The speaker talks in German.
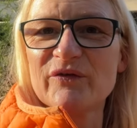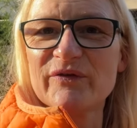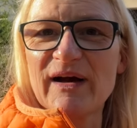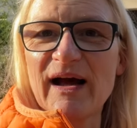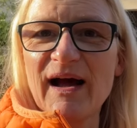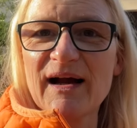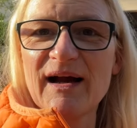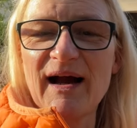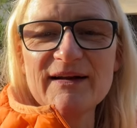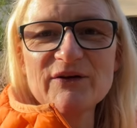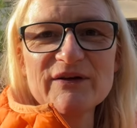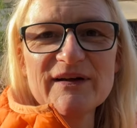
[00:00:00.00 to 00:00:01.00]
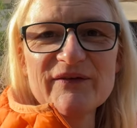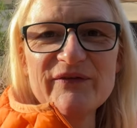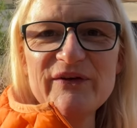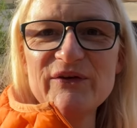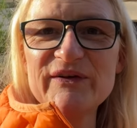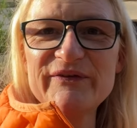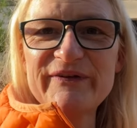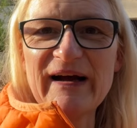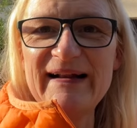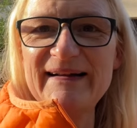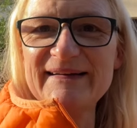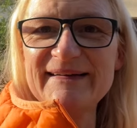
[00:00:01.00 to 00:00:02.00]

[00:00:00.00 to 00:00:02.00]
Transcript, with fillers: fragen, hat euch das Video gefallen?